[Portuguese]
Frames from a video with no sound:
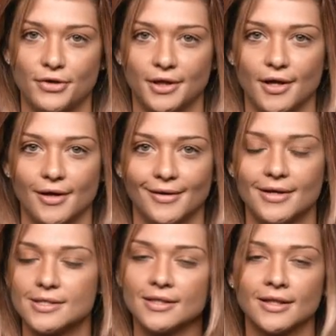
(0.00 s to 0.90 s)

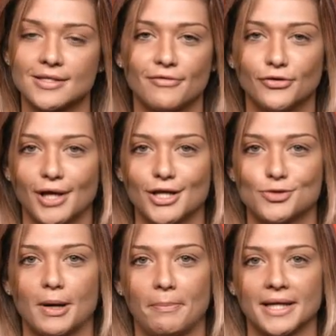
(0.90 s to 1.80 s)
GVT e sinta-se à
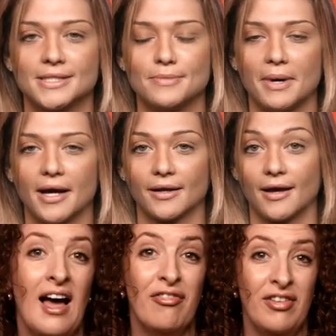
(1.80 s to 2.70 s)
vontade para participar.
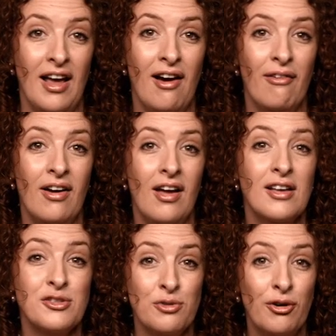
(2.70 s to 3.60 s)
Afinal,
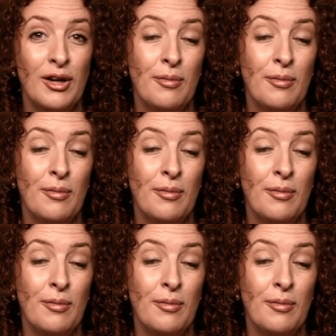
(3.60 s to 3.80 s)
sua